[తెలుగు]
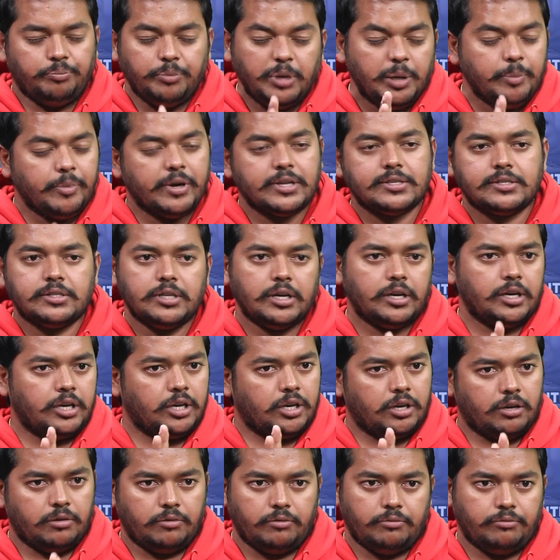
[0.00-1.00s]
మీమర్స్దే
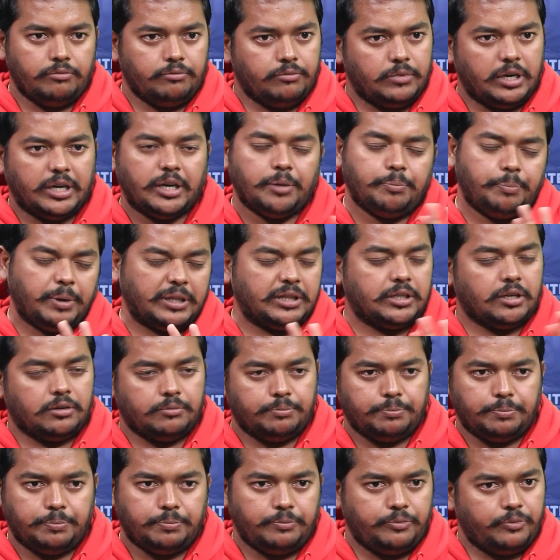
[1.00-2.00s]
అంటే పెద్ద
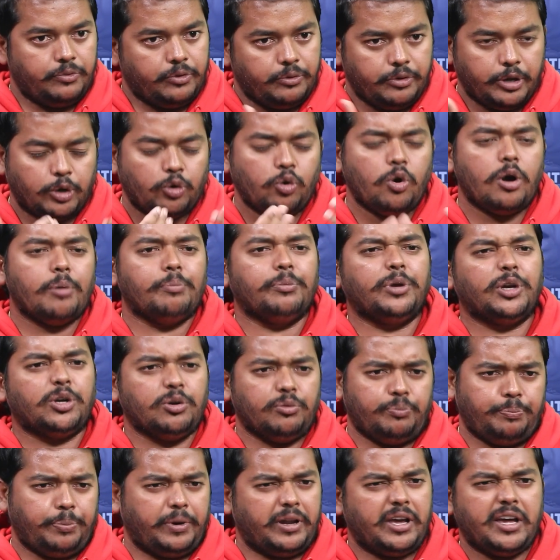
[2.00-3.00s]
ఎక్కువ
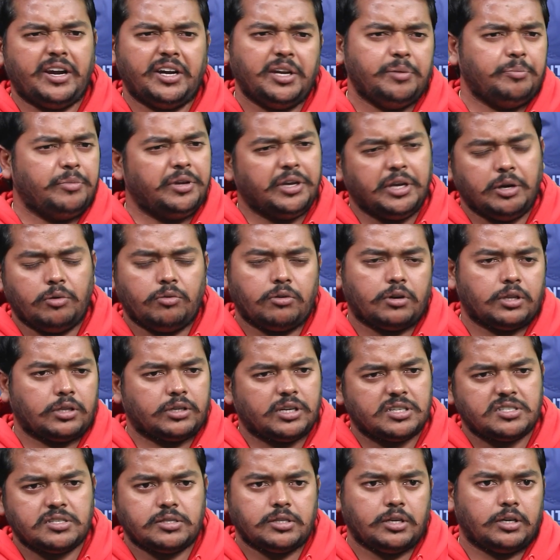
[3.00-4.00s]
మీకు ప్రయారిటీ మీకే ఉంటుంది
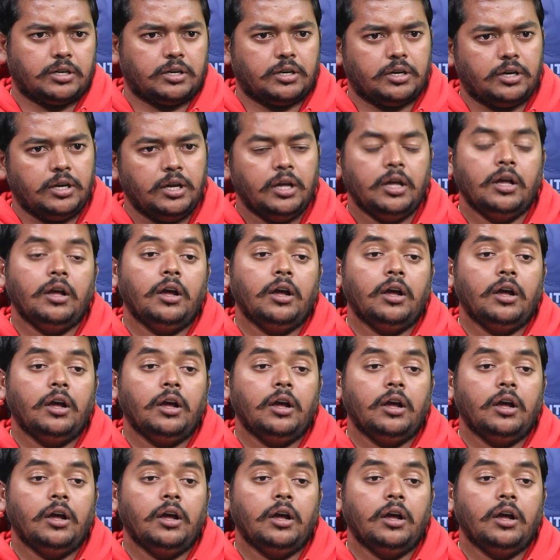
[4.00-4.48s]
ఖచ్చితంగా